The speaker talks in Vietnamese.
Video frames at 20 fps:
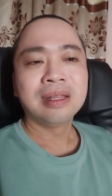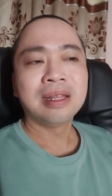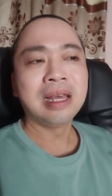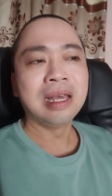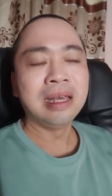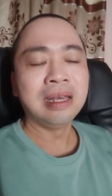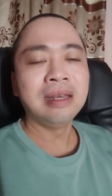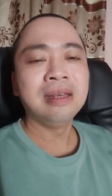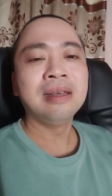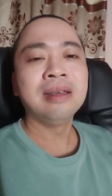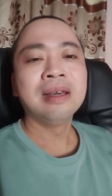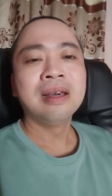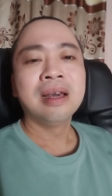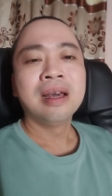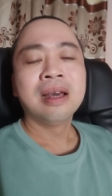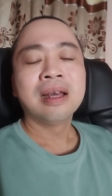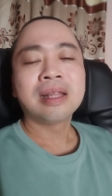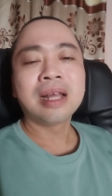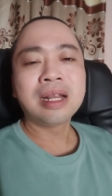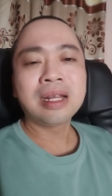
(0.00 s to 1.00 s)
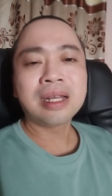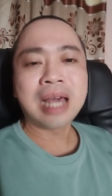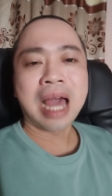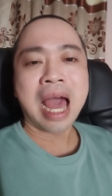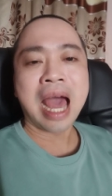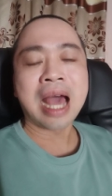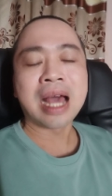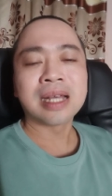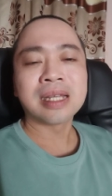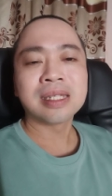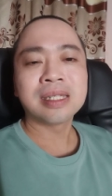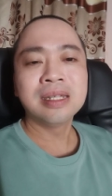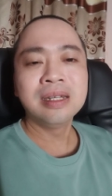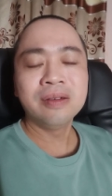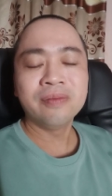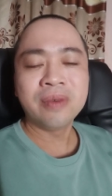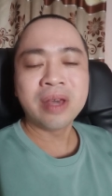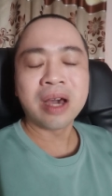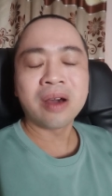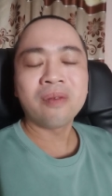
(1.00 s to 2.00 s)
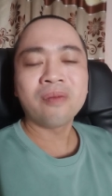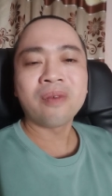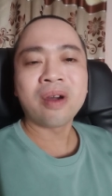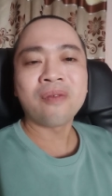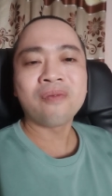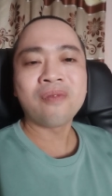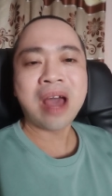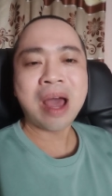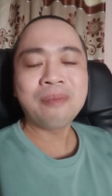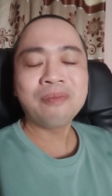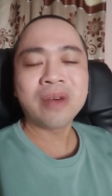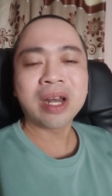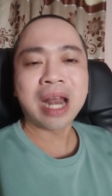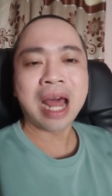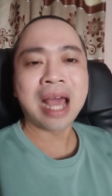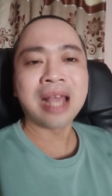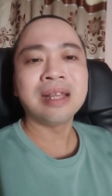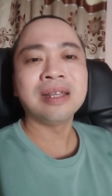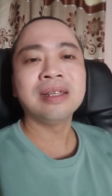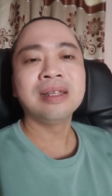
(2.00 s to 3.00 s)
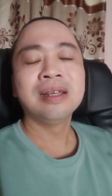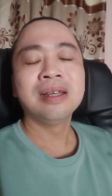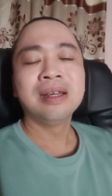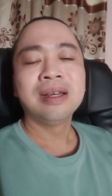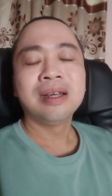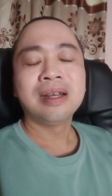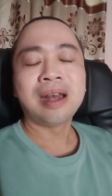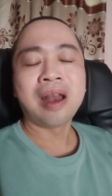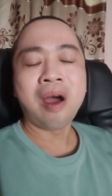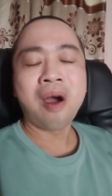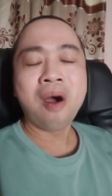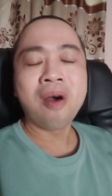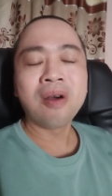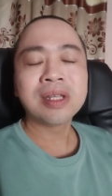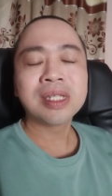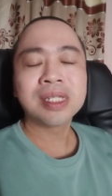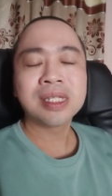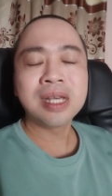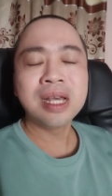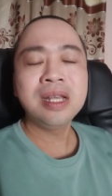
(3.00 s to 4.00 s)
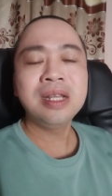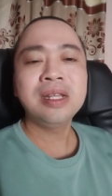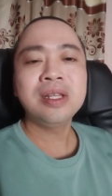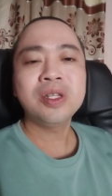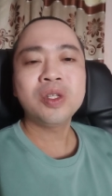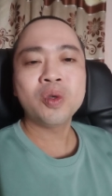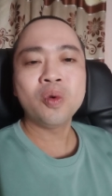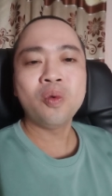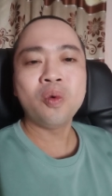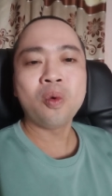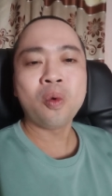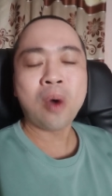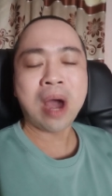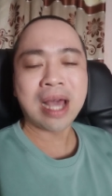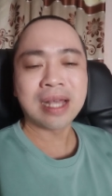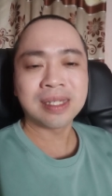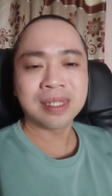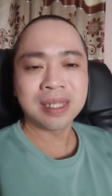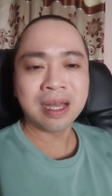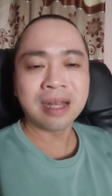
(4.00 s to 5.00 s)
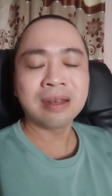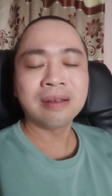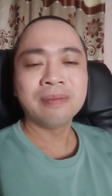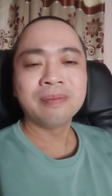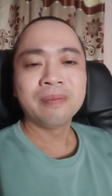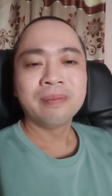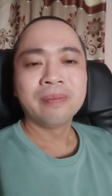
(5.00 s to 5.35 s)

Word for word: thì tất cả sự việc và pháp vận hành nó sinh trụ hoại diệt